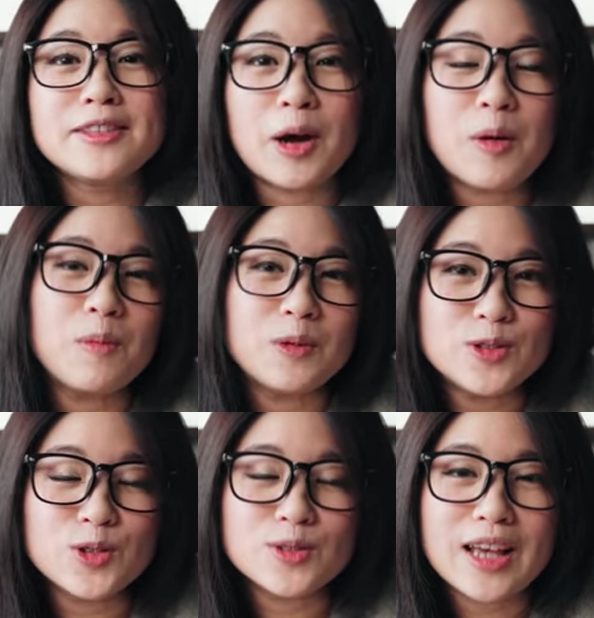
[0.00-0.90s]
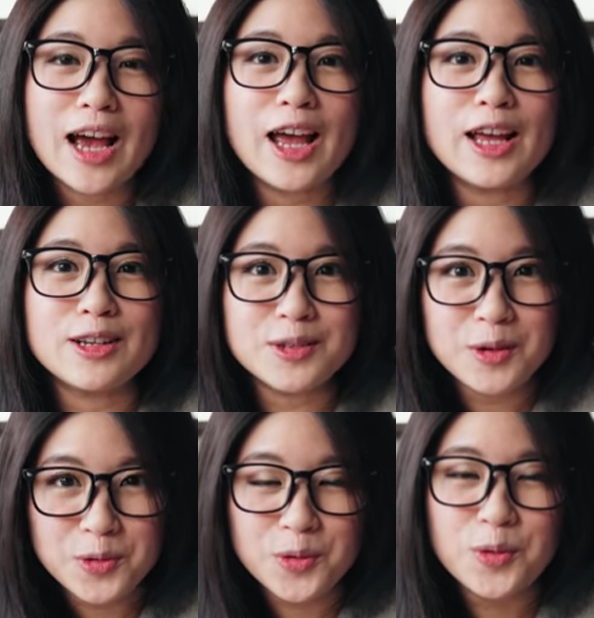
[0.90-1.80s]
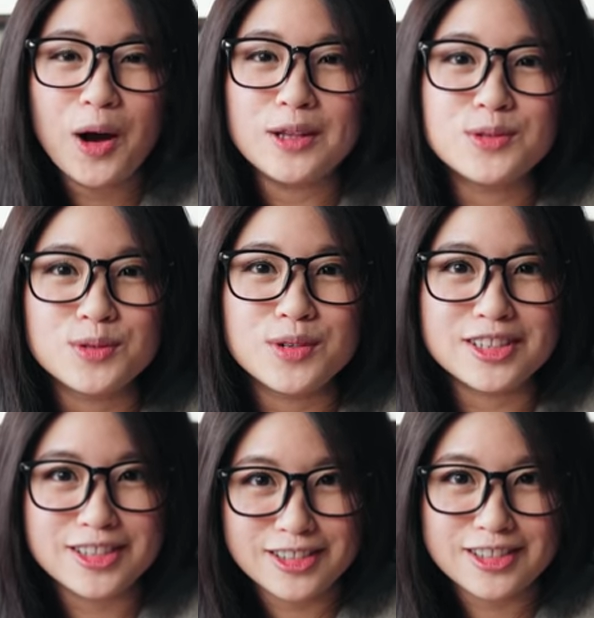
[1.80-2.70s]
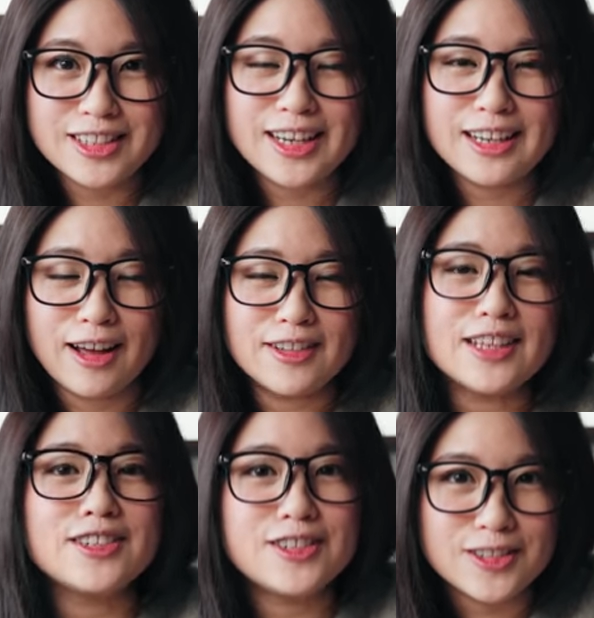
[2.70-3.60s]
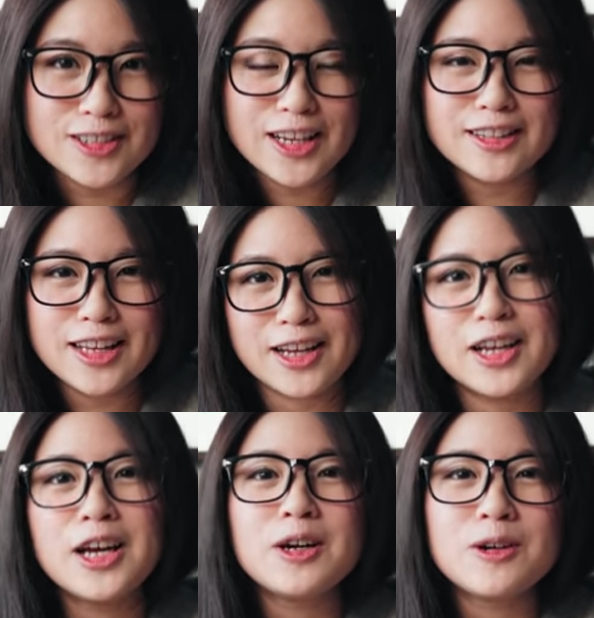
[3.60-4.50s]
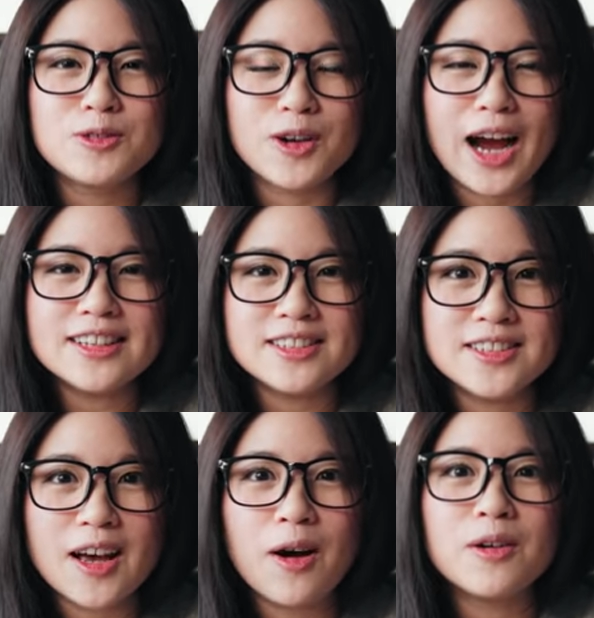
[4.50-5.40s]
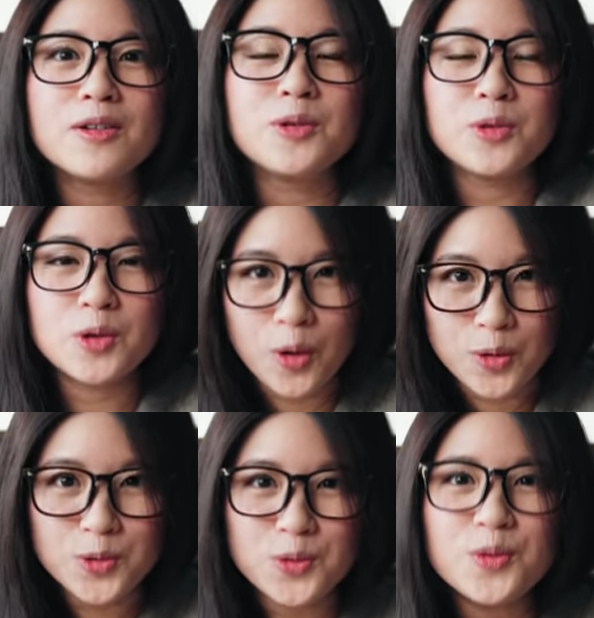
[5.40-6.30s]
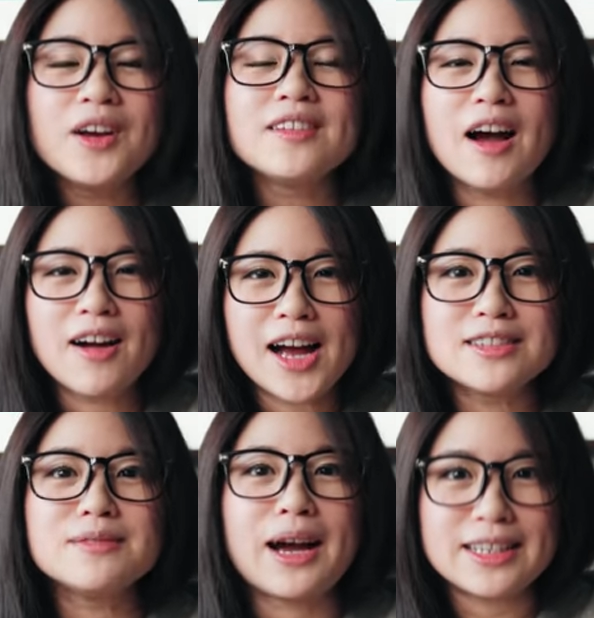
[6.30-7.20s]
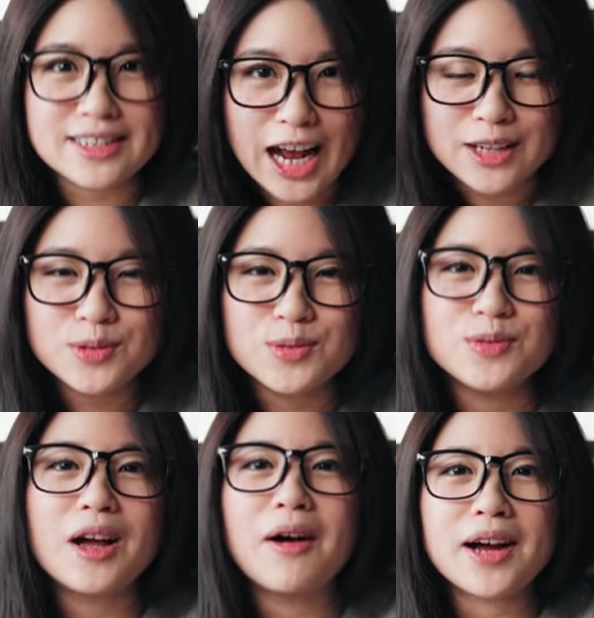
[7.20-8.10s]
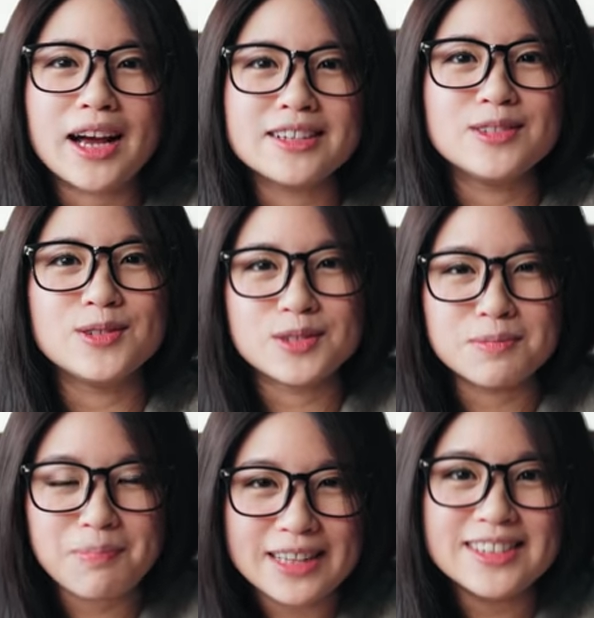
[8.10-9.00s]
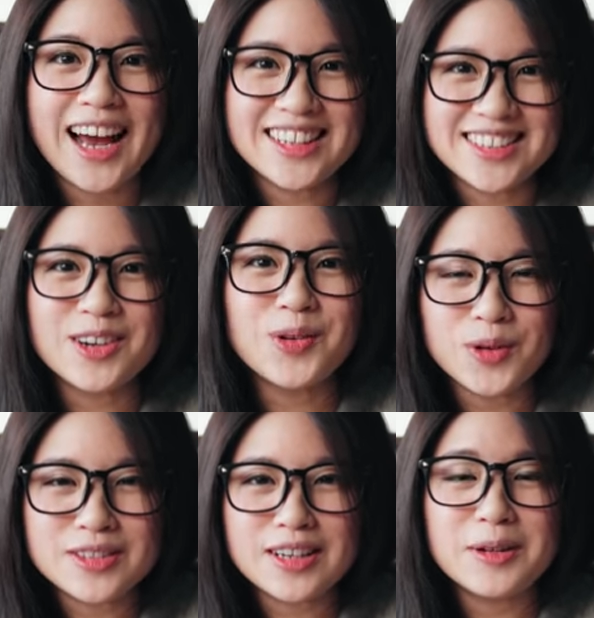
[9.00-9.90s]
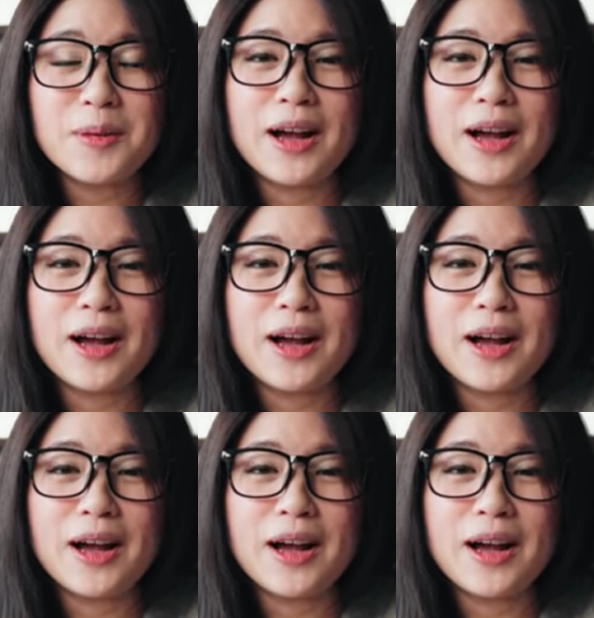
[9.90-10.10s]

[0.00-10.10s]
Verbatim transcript: 然后我们就在旅馆住了十天，然后在这十天内就开始找 公寓，然后开始买家具，然后开始就是搬家这个过程。